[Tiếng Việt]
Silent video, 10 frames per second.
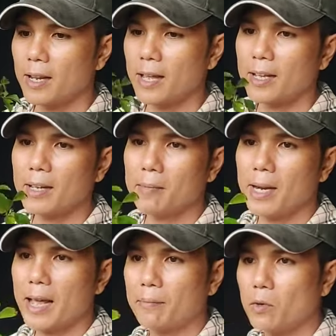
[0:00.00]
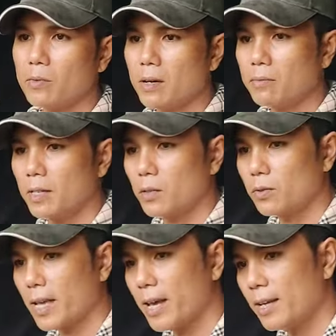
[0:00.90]
à cái này mình làm cũng không được
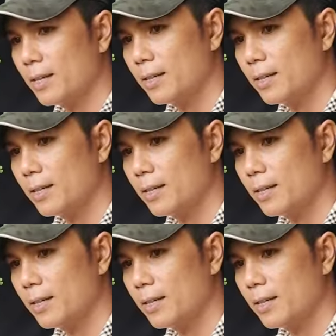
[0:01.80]
luôn nha